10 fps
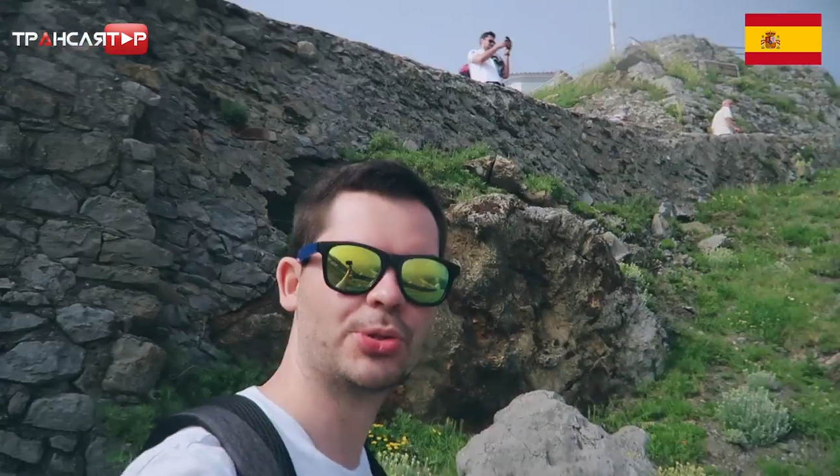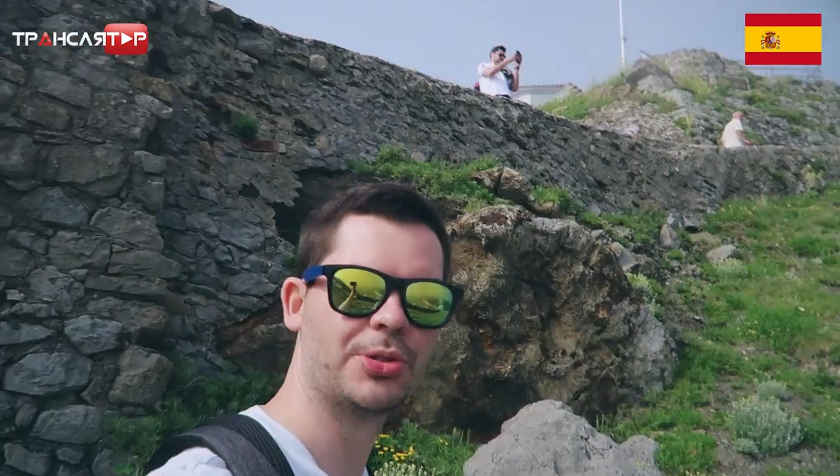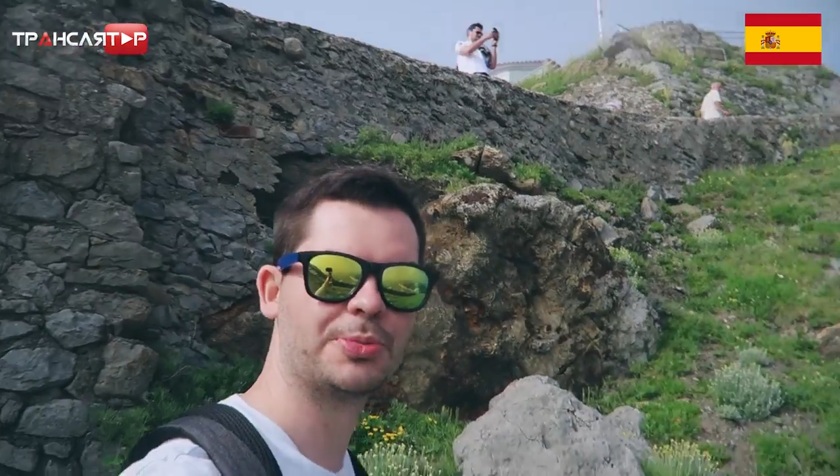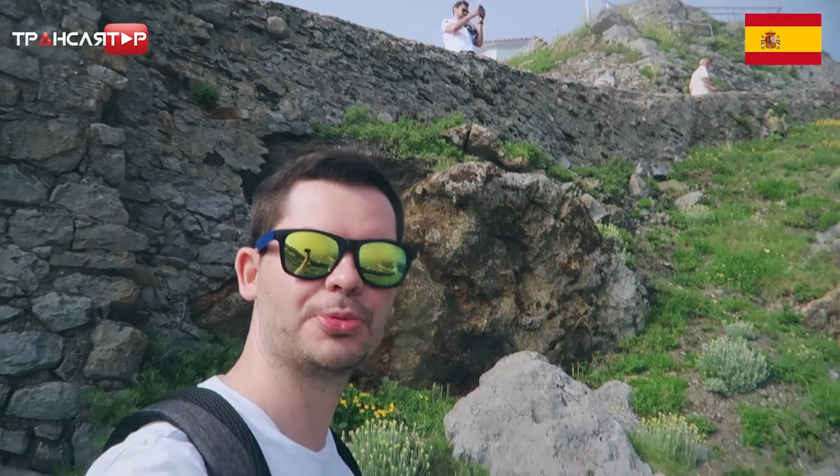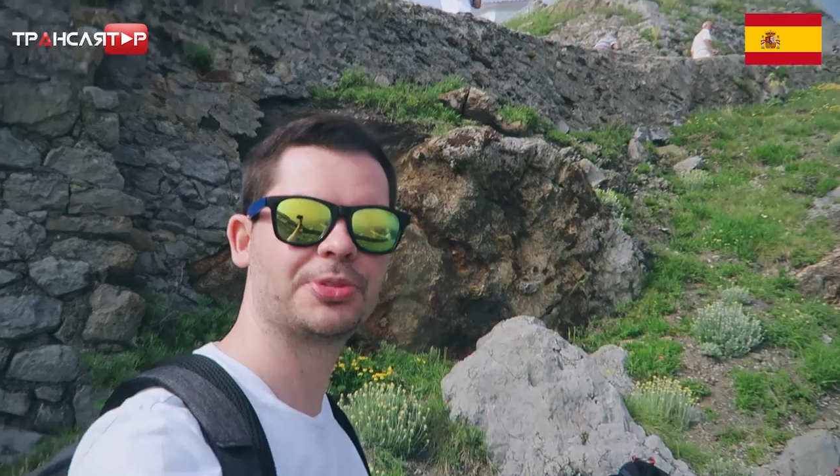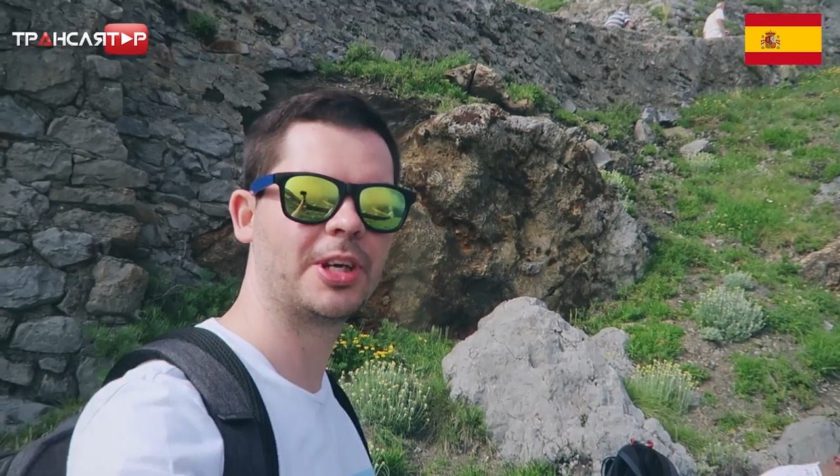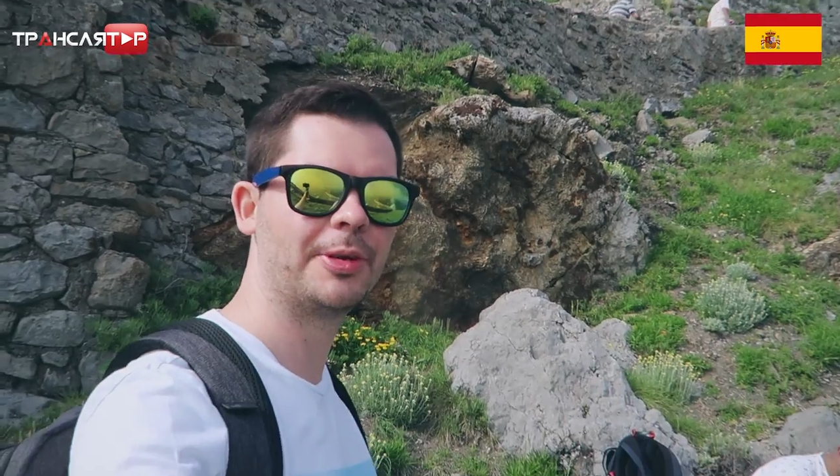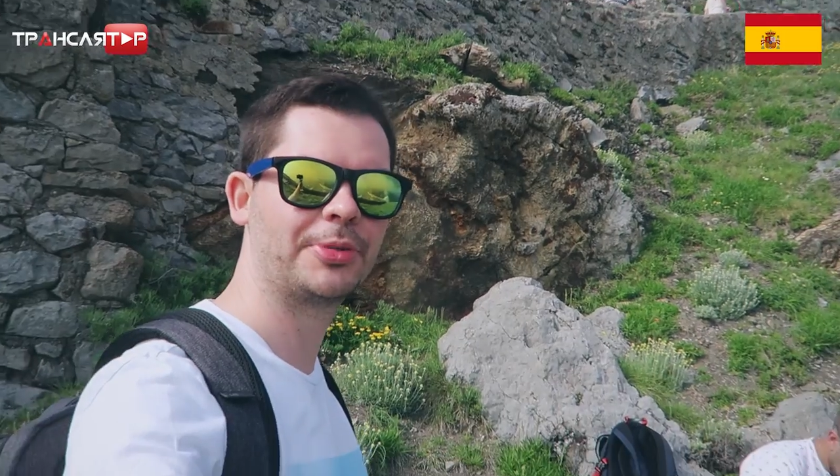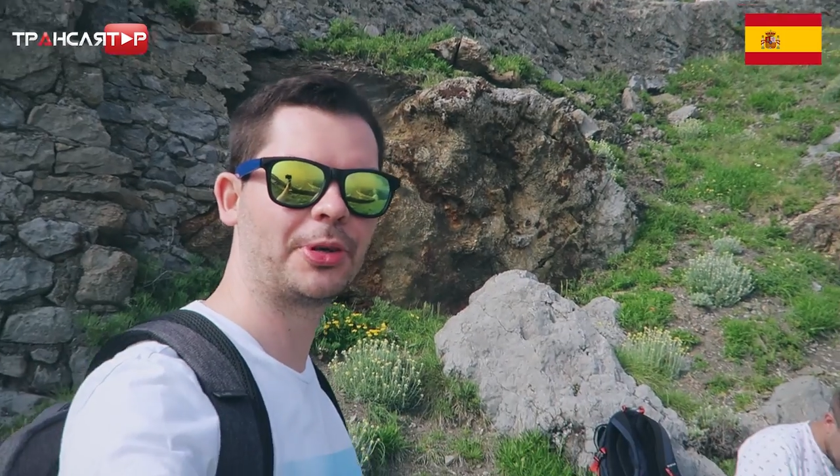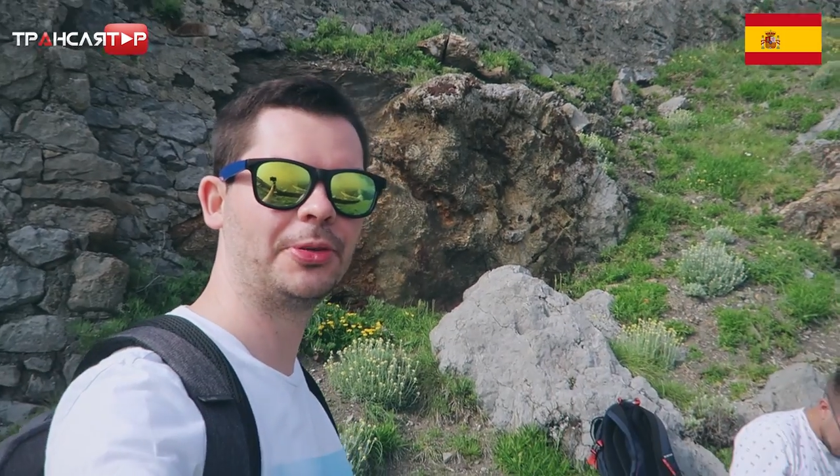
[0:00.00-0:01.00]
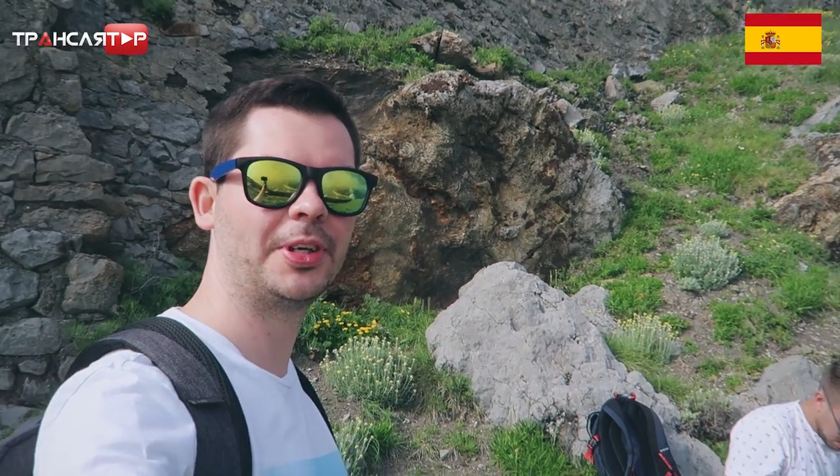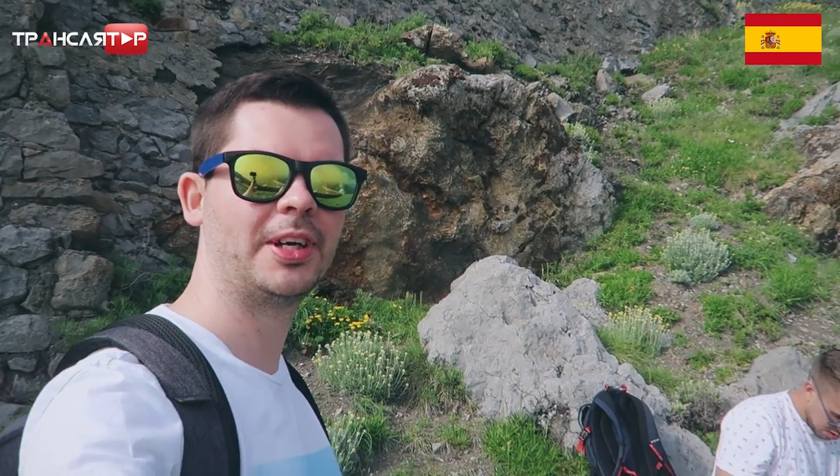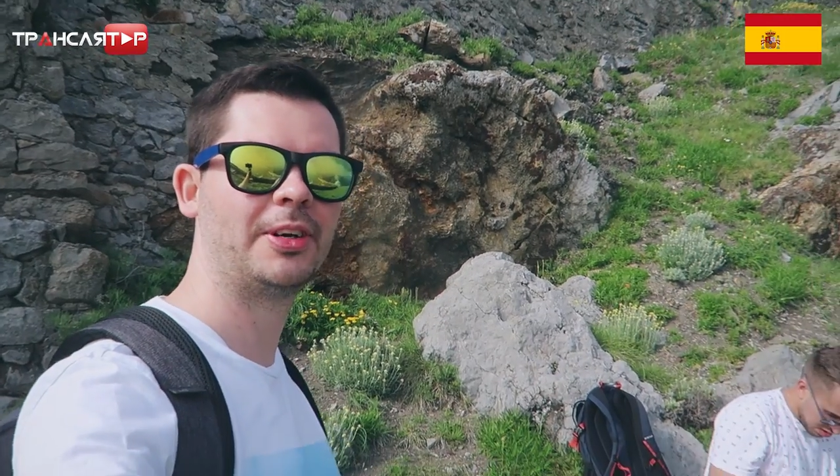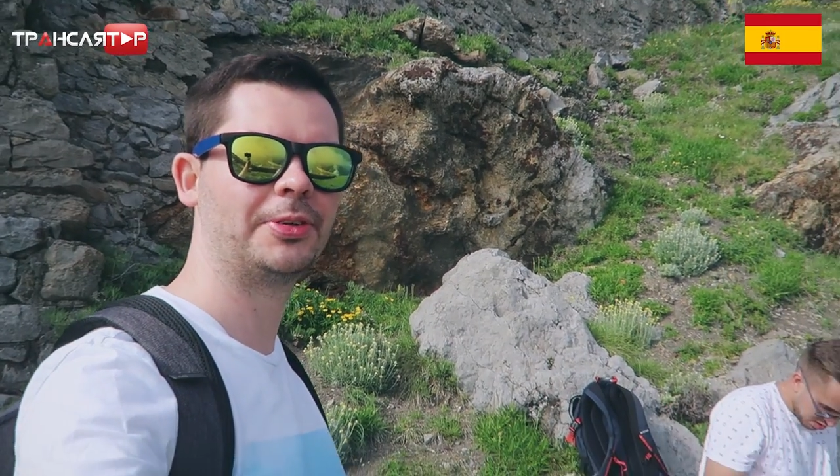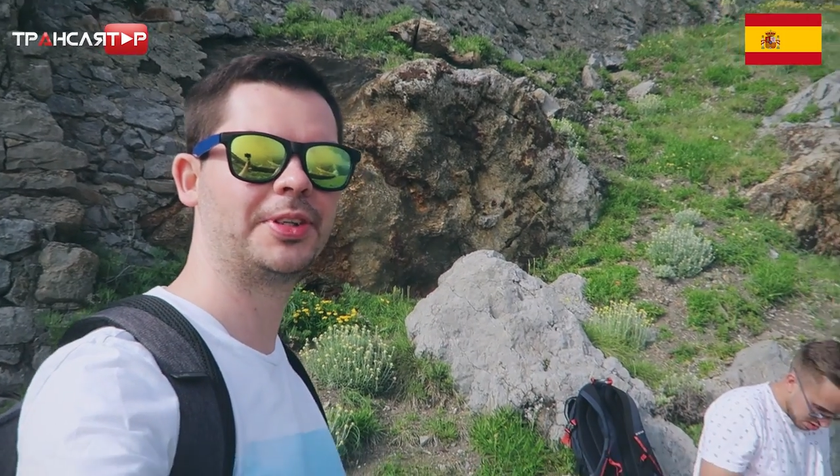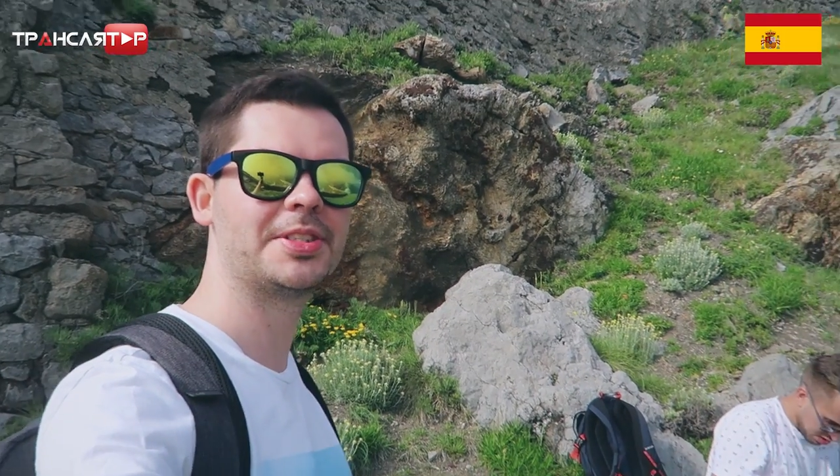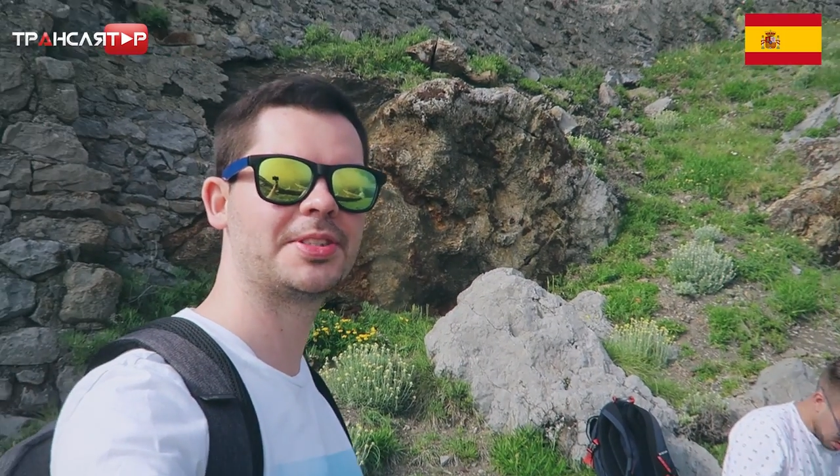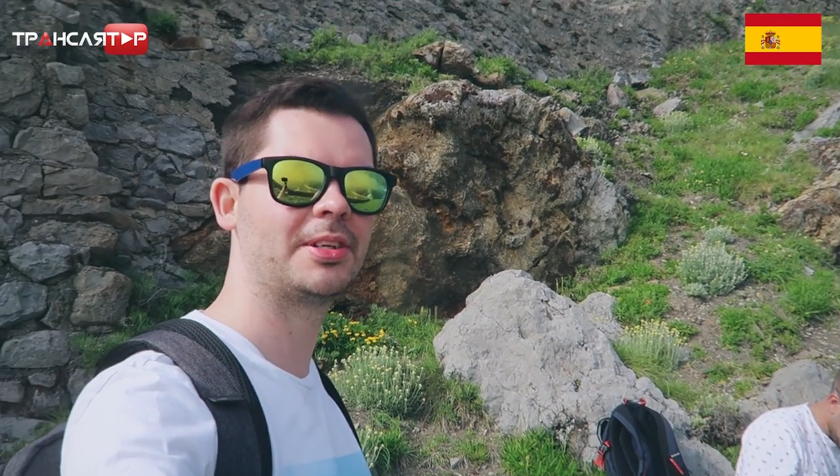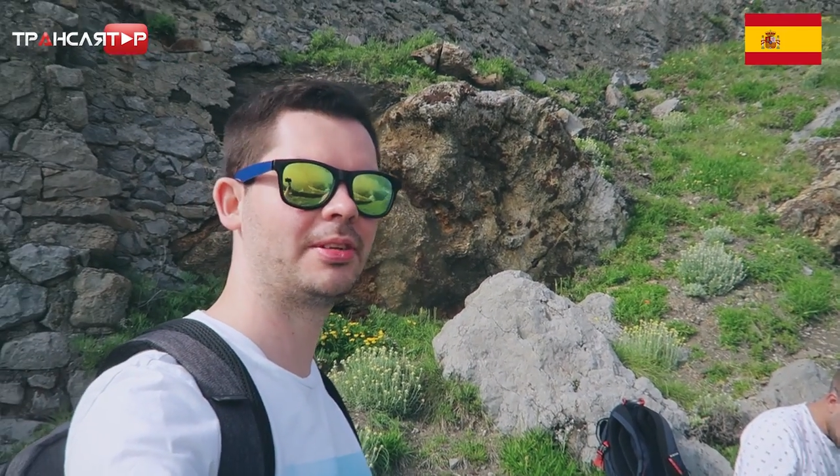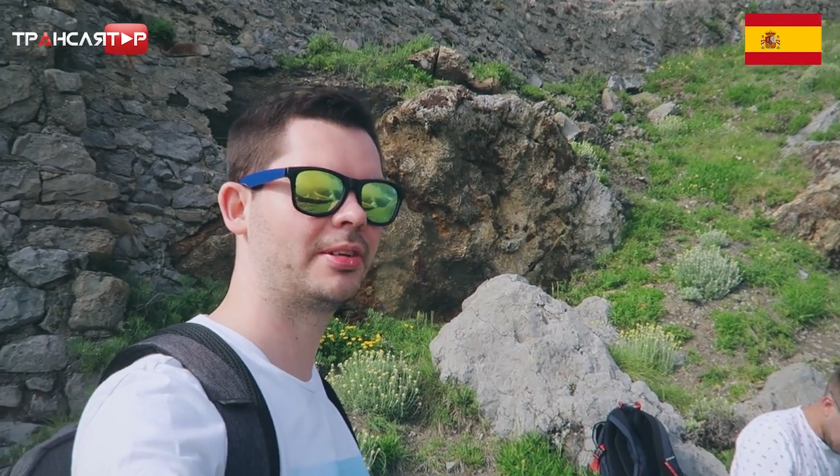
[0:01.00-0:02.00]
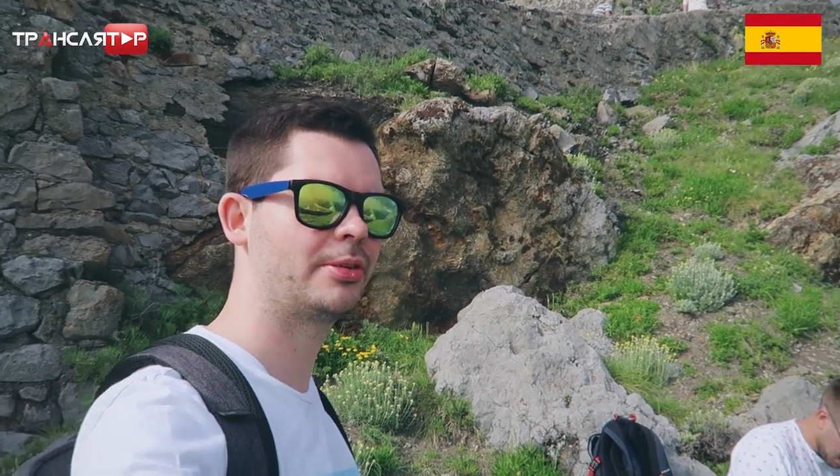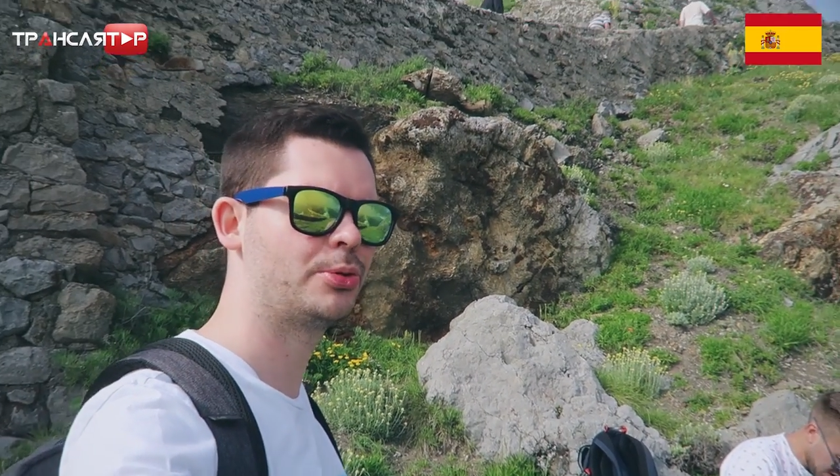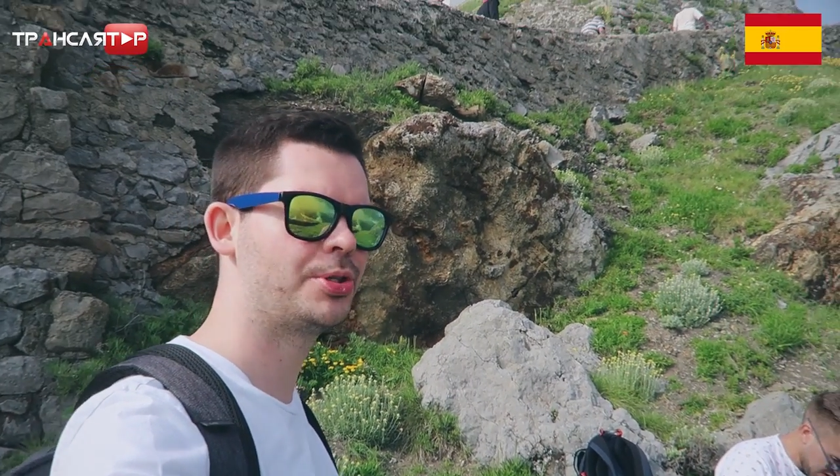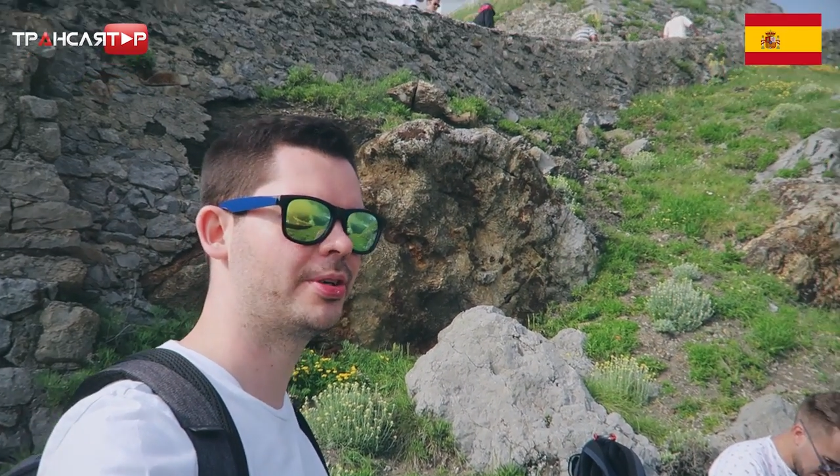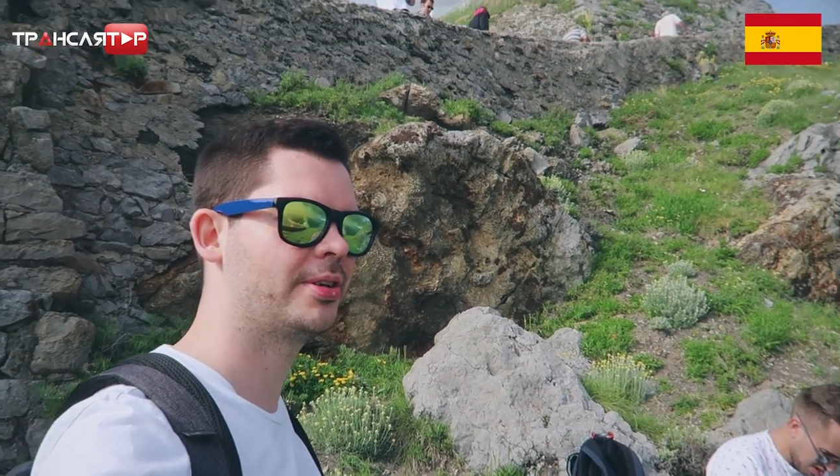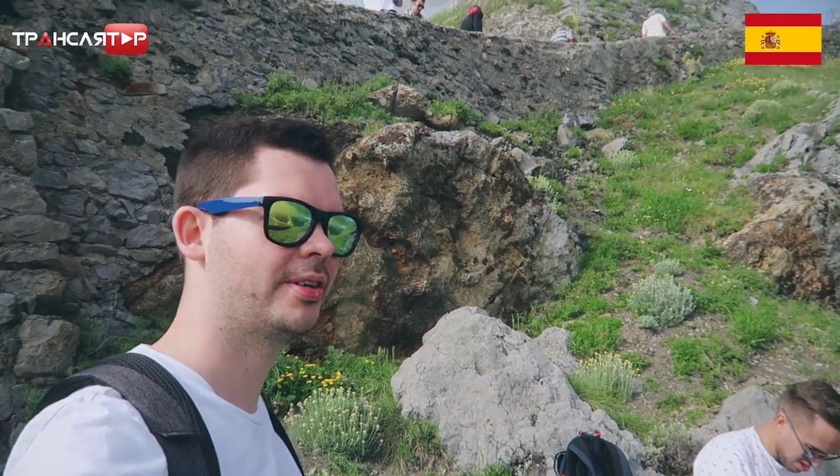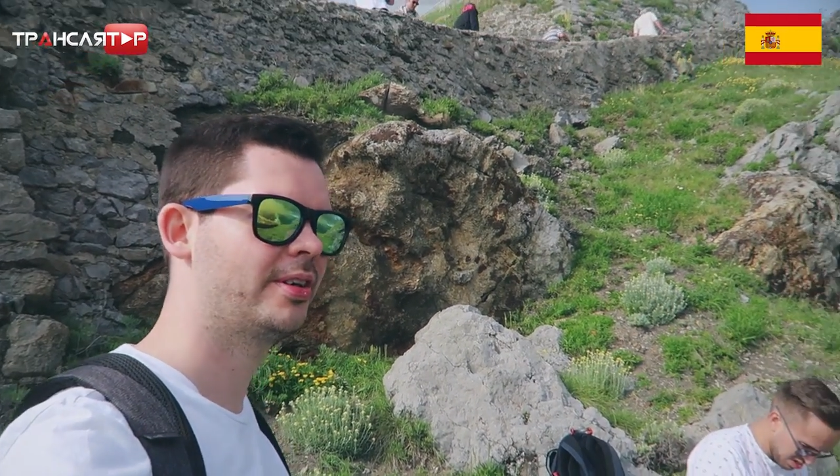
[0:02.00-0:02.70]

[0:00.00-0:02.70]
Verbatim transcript: что, запускаем дрона от Гастелла Гуччи.